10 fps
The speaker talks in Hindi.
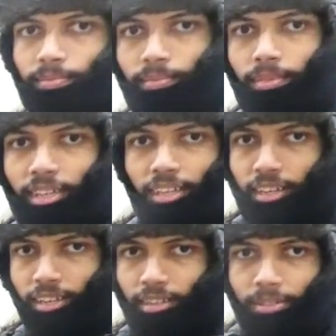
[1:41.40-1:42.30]
ये है
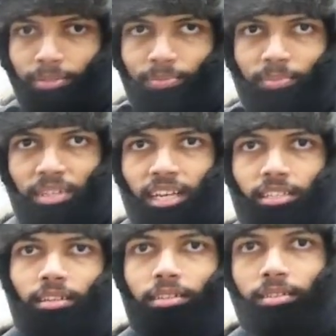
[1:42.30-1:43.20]

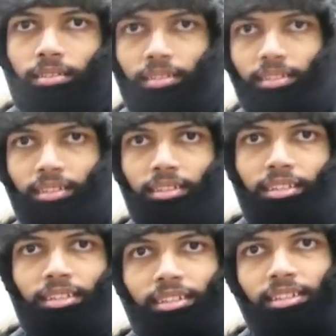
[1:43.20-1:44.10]
डेक्सर
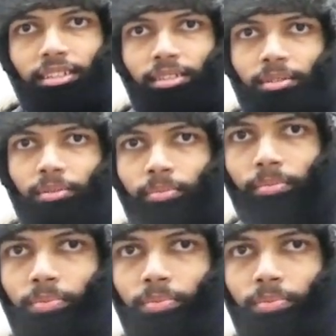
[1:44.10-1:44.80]
ये डेक्सर